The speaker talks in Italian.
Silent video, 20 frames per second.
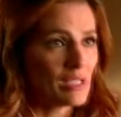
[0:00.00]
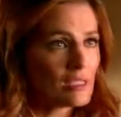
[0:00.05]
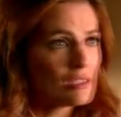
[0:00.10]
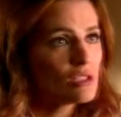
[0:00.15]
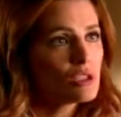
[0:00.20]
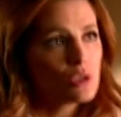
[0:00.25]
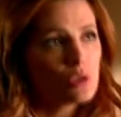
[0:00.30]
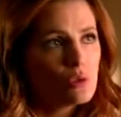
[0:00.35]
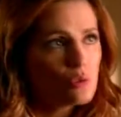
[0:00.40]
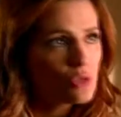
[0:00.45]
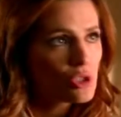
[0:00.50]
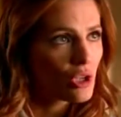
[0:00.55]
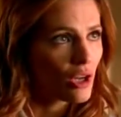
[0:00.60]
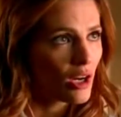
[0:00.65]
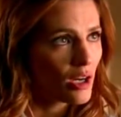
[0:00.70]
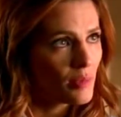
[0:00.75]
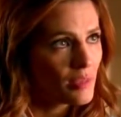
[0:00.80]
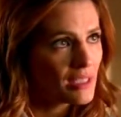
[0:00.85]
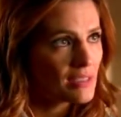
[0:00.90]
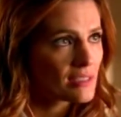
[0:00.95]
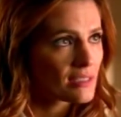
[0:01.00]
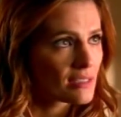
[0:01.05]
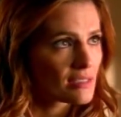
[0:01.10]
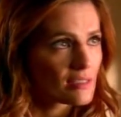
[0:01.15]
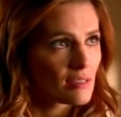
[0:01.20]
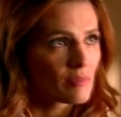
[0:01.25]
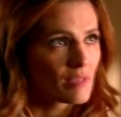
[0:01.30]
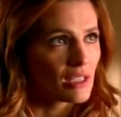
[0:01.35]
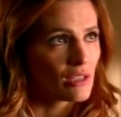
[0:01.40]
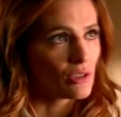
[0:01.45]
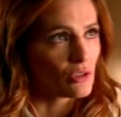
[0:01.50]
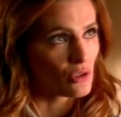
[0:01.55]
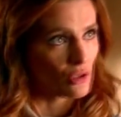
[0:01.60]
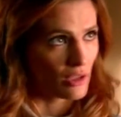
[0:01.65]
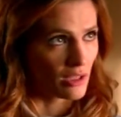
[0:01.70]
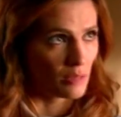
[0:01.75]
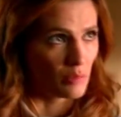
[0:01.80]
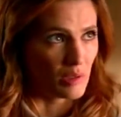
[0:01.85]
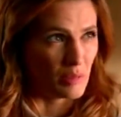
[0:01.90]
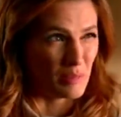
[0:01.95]
ma esserlo troppo dice che stai
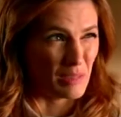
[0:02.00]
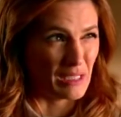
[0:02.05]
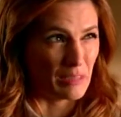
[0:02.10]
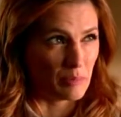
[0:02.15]
cercando di